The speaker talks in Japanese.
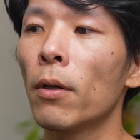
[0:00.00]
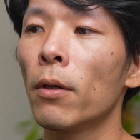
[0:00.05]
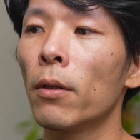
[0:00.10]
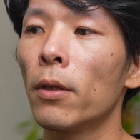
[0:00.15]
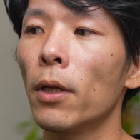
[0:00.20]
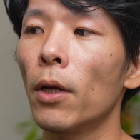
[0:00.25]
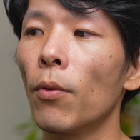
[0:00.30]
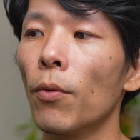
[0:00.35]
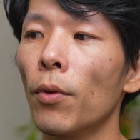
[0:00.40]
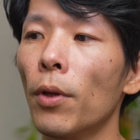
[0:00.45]

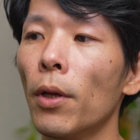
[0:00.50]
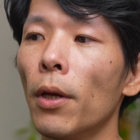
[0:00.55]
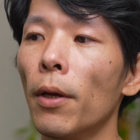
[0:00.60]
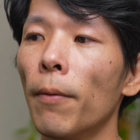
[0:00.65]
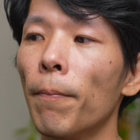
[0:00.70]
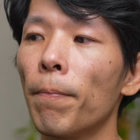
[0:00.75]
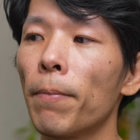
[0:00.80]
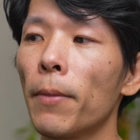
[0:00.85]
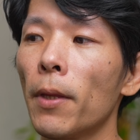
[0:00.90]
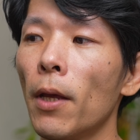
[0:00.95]
なの
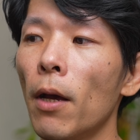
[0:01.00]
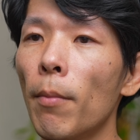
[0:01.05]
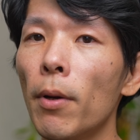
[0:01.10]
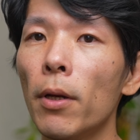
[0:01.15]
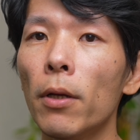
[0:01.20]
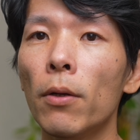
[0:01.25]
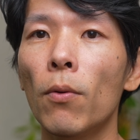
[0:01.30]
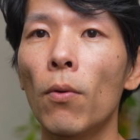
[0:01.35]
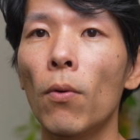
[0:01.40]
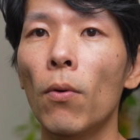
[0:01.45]
で、あま
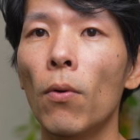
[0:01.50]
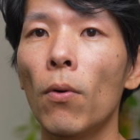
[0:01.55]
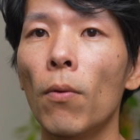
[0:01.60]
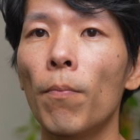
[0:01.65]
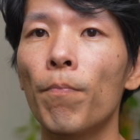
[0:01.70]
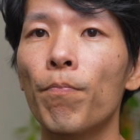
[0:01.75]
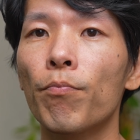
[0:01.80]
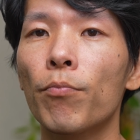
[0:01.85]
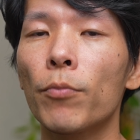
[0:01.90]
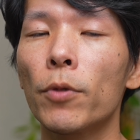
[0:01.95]
り
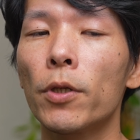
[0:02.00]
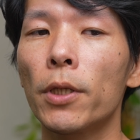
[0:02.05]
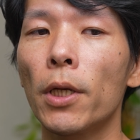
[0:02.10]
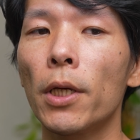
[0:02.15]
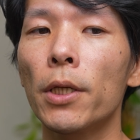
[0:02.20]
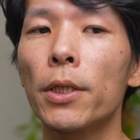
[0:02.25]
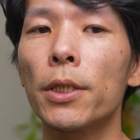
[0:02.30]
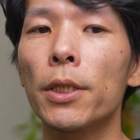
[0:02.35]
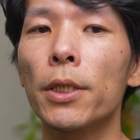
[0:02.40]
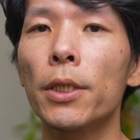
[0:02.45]
こう、
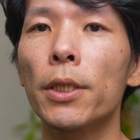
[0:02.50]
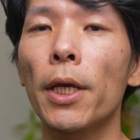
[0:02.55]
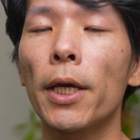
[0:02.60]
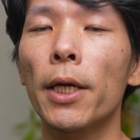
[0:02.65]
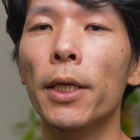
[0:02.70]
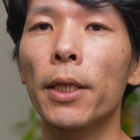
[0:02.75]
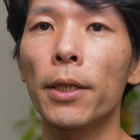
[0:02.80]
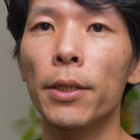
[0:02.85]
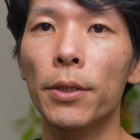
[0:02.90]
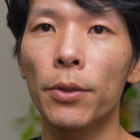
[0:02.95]
精神
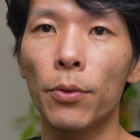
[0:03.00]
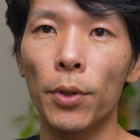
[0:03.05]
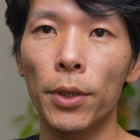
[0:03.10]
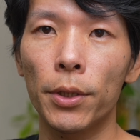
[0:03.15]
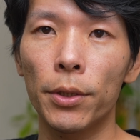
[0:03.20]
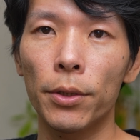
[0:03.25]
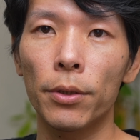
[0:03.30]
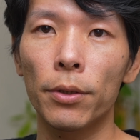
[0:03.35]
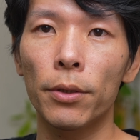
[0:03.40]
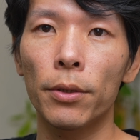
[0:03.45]
的な
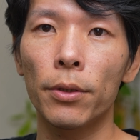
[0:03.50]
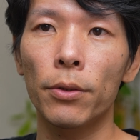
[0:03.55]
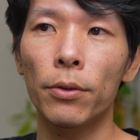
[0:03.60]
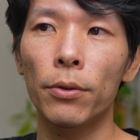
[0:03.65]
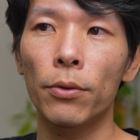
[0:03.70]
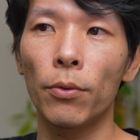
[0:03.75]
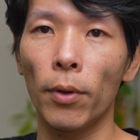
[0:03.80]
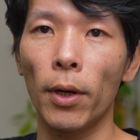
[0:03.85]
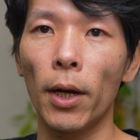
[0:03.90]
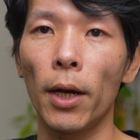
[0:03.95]
ストレス
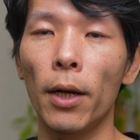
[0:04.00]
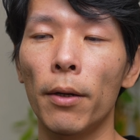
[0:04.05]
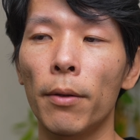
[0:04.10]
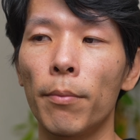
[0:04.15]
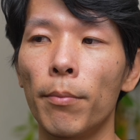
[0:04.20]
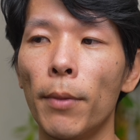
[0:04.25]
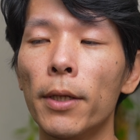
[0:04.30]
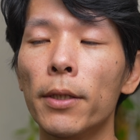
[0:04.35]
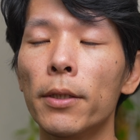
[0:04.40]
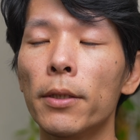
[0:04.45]
とか、
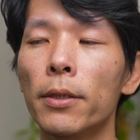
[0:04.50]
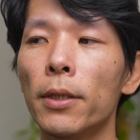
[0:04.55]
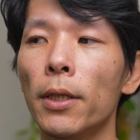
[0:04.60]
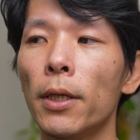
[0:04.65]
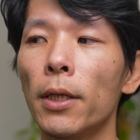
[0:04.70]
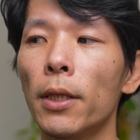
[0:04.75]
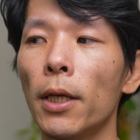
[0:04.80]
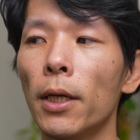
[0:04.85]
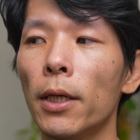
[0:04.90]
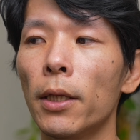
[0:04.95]
慢
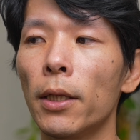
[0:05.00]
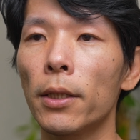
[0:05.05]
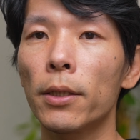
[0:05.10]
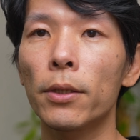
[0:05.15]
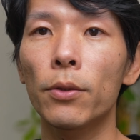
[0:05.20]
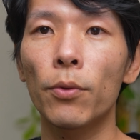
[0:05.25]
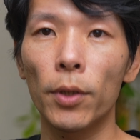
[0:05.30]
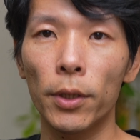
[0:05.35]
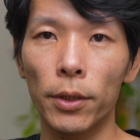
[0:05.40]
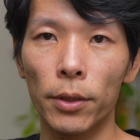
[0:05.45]
性的な
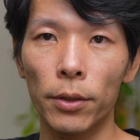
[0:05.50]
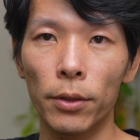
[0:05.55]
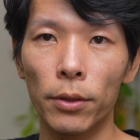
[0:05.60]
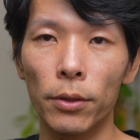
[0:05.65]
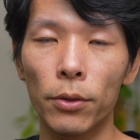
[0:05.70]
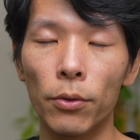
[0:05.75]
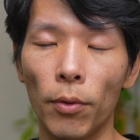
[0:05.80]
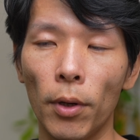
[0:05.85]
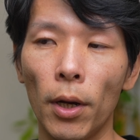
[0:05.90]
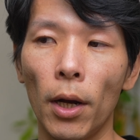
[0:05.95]
ストレス
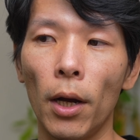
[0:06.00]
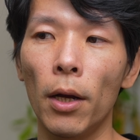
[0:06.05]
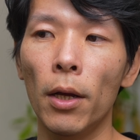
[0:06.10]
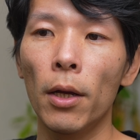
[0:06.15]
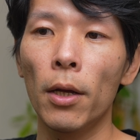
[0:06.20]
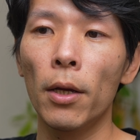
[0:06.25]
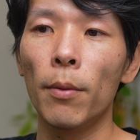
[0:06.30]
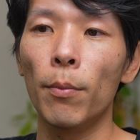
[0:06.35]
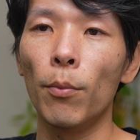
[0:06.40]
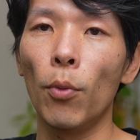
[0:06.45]
とか、
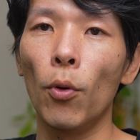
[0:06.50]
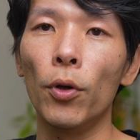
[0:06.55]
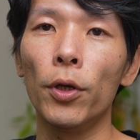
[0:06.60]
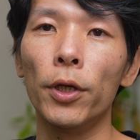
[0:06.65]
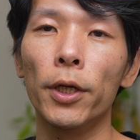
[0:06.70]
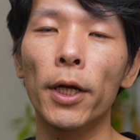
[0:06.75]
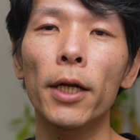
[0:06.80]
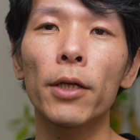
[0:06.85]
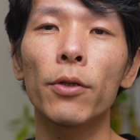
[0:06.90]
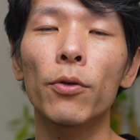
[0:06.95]
ぼん
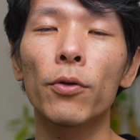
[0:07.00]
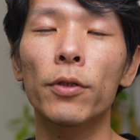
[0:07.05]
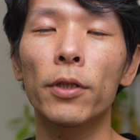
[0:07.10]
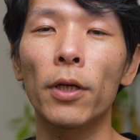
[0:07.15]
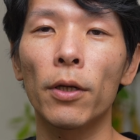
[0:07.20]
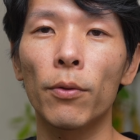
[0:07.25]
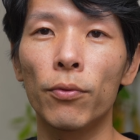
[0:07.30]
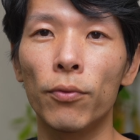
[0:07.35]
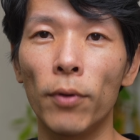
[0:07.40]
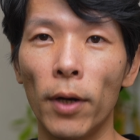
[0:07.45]
やりとし
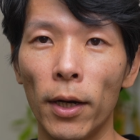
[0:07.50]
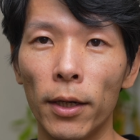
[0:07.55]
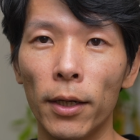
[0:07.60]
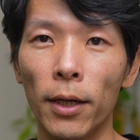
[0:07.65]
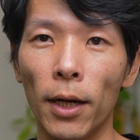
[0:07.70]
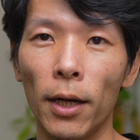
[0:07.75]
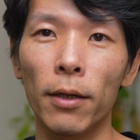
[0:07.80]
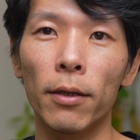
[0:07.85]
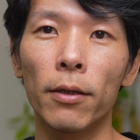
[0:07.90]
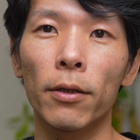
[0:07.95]
た不安
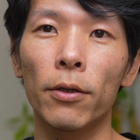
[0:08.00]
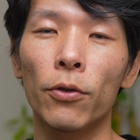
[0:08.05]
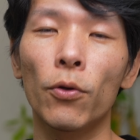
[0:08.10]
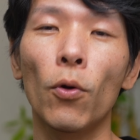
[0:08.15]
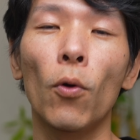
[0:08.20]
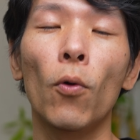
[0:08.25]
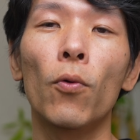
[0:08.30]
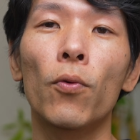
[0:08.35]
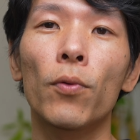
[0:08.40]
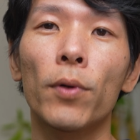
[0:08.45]
感、
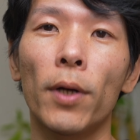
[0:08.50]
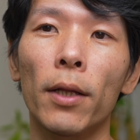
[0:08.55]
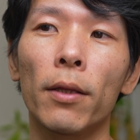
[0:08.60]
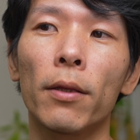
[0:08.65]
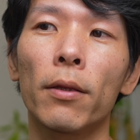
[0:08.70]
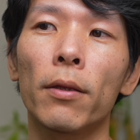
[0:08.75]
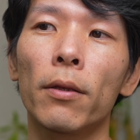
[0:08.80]
恐怖感、